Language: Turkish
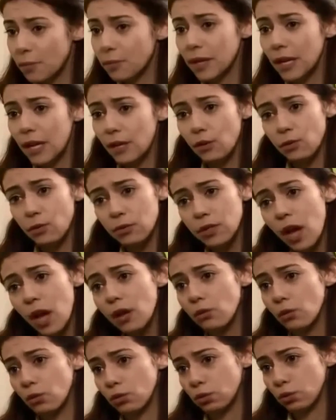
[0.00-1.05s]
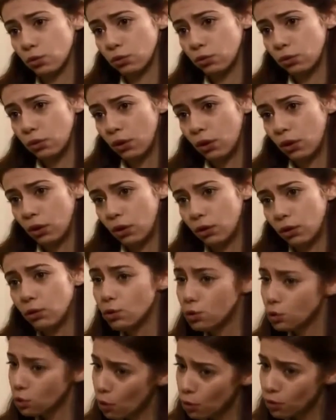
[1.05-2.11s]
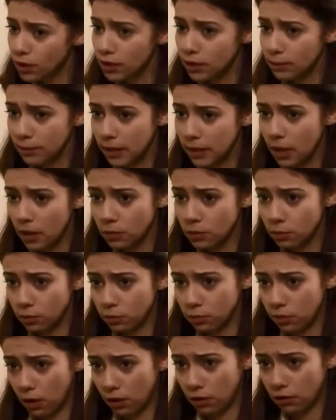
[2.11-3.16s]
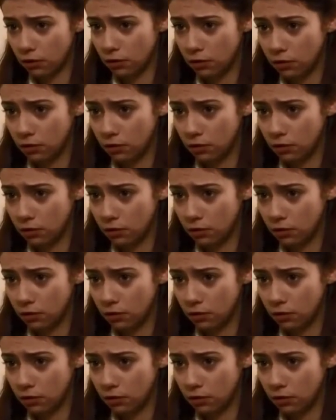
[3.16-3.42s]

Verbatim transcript: Akşam da geliyorum, sen yoksun. Yüzünü özledim Kiraz Sultan.